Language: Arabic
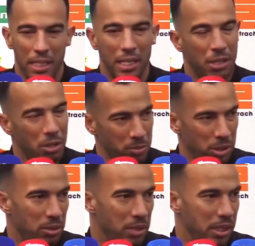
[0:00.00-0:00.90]
خلوهم
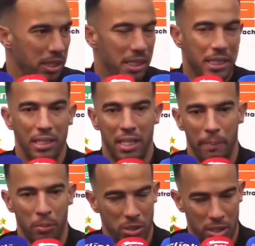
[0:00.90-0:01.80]
ترونكيل اذا
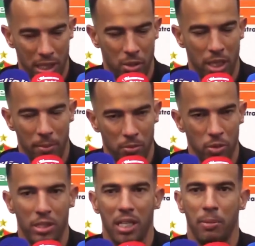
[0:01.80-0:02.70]
تحبوا تزايروا تحبوا
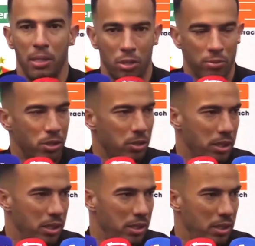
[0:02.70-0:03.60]
المنتخب خلوهم ترونكيل